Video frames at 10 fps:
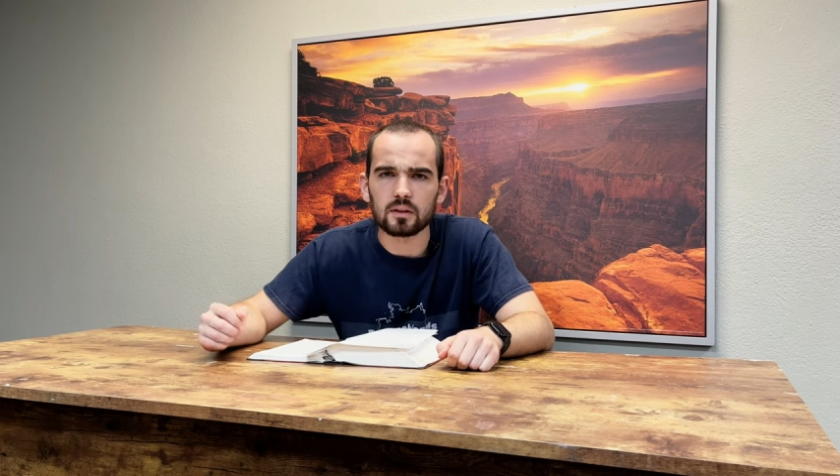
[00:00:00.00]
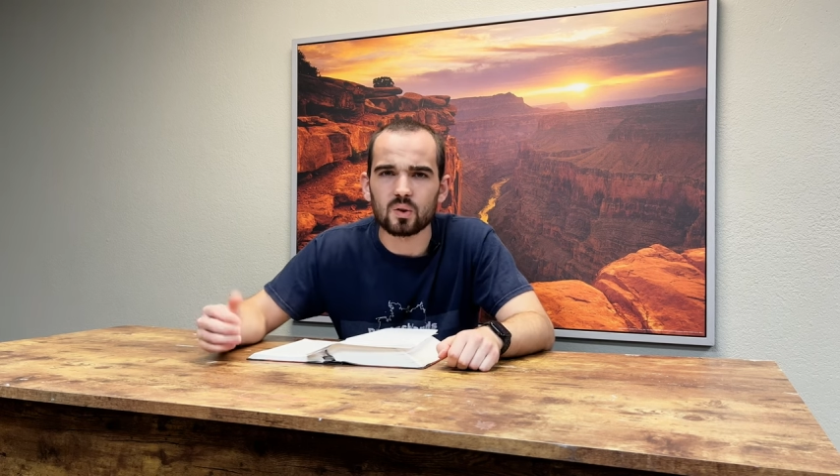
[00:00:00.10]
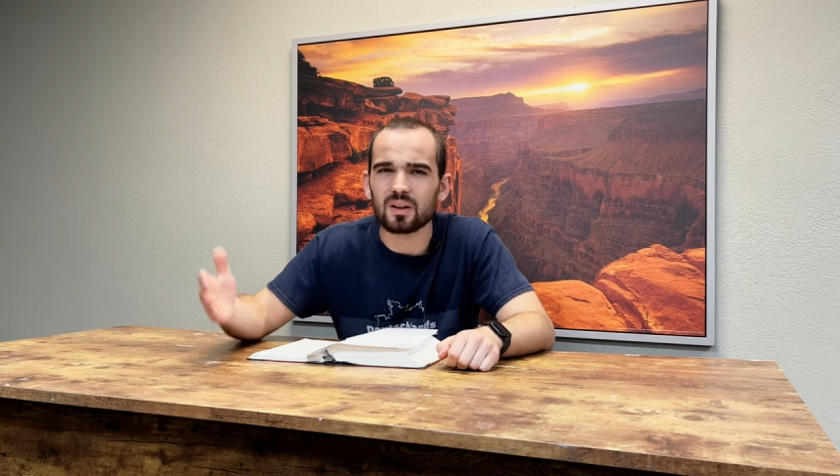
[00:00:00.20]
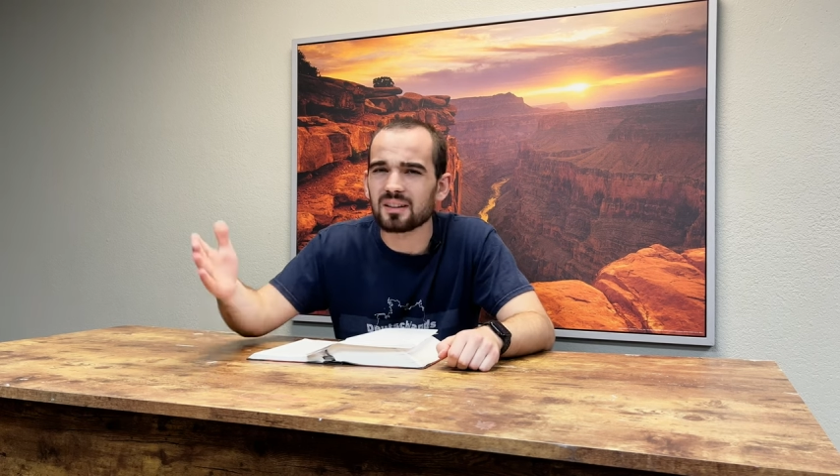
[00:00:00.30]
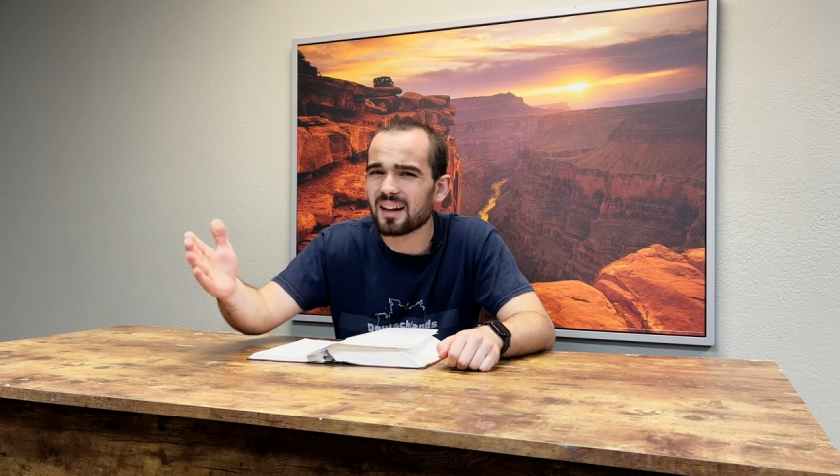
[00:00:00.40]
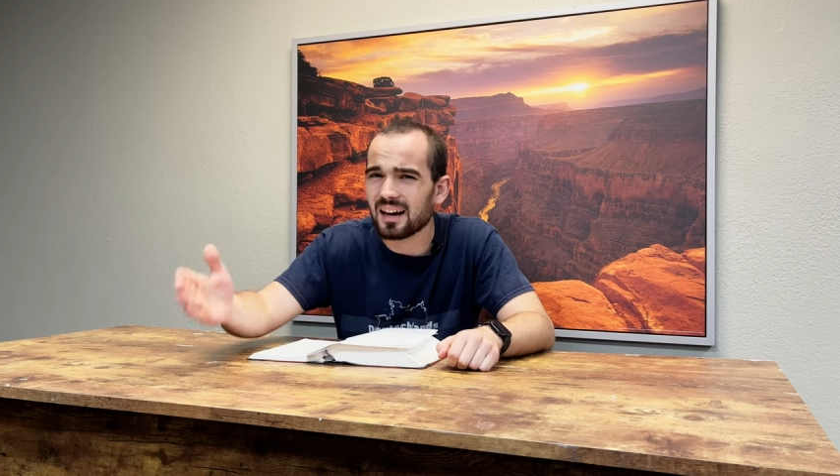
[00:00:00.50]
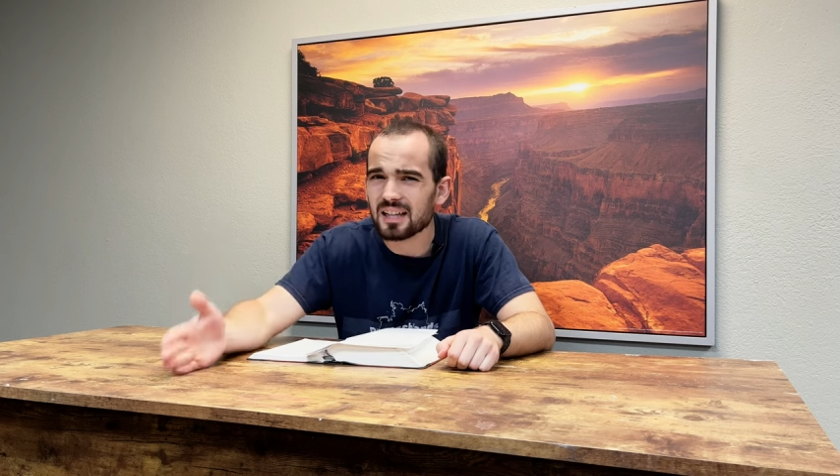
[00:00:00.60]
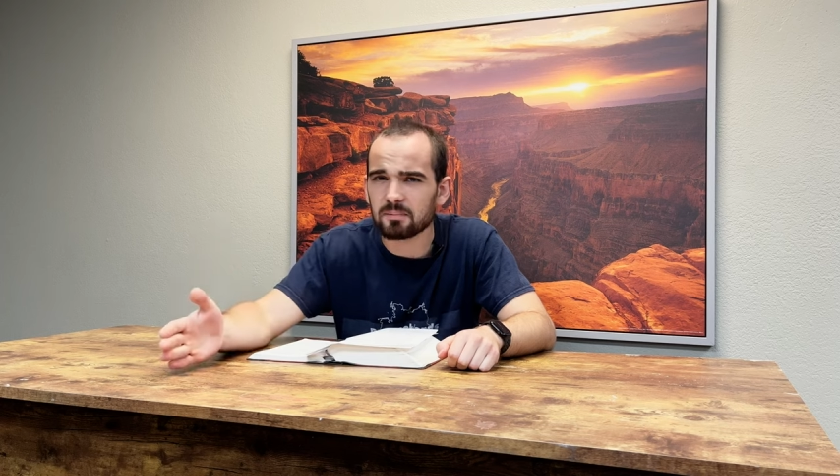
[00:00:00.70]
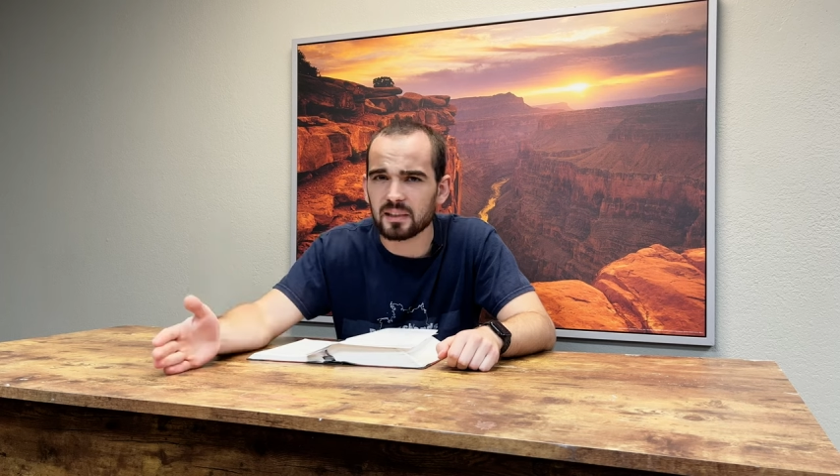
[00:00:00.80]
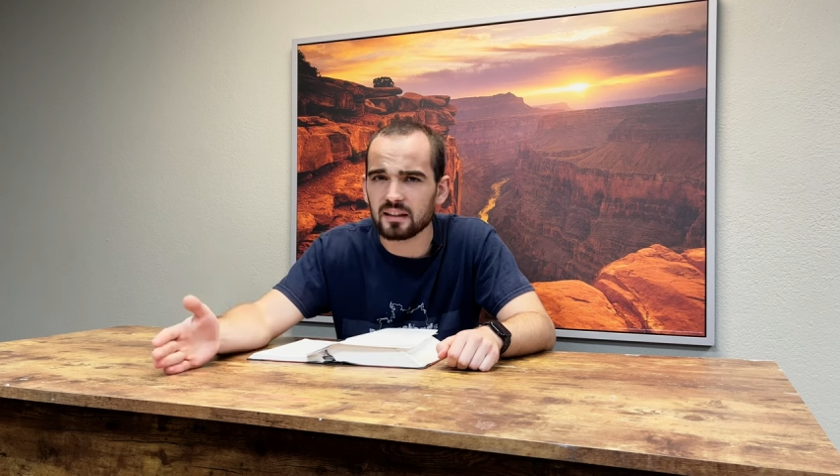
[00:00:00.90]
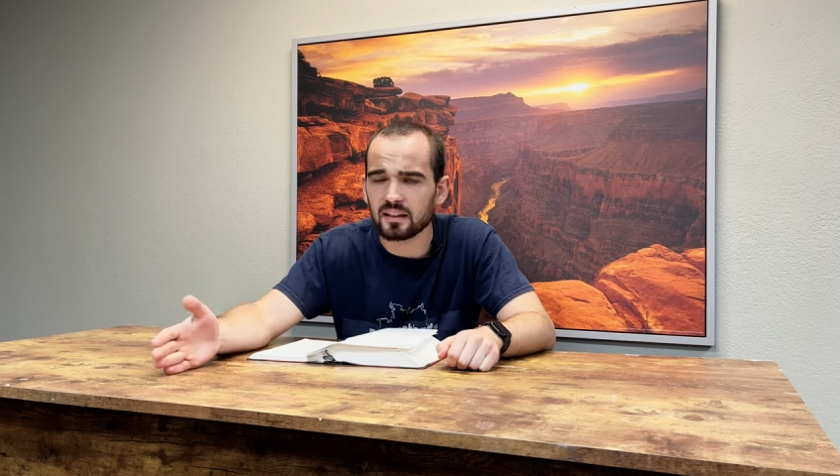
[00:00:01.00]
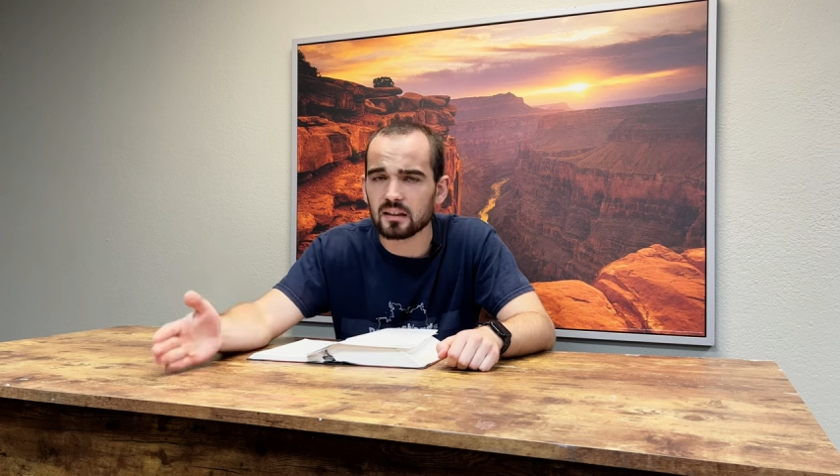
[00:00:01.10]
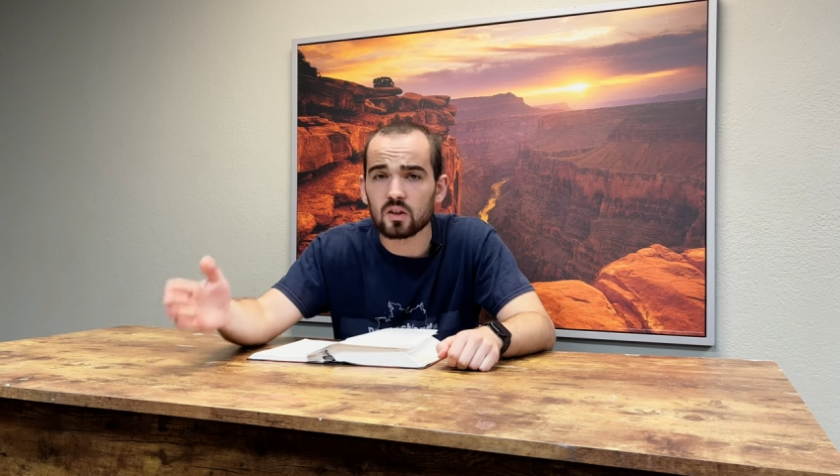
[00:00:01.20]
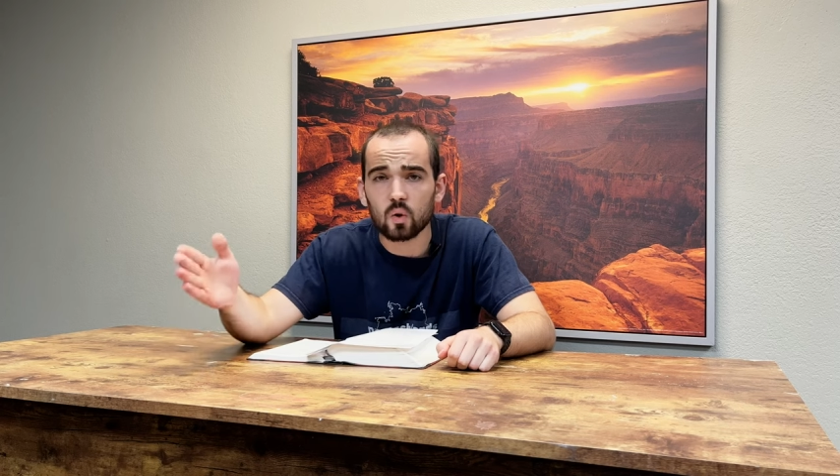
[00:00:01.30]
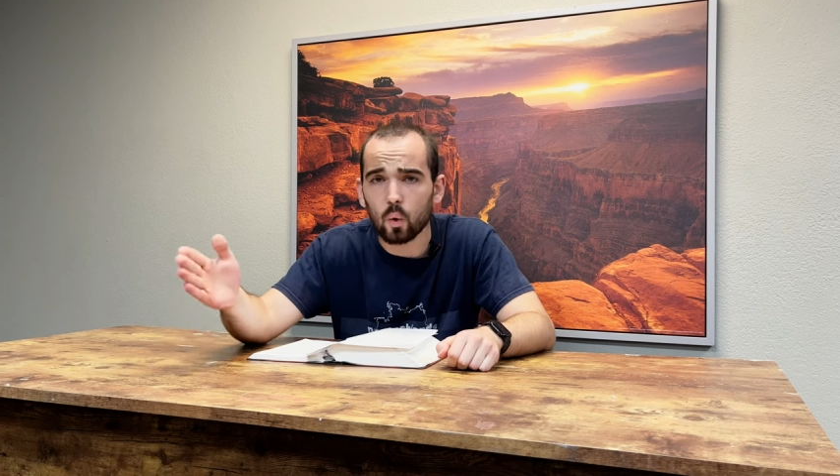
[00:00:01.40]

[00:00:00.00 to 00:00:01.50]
sondern alles predigen,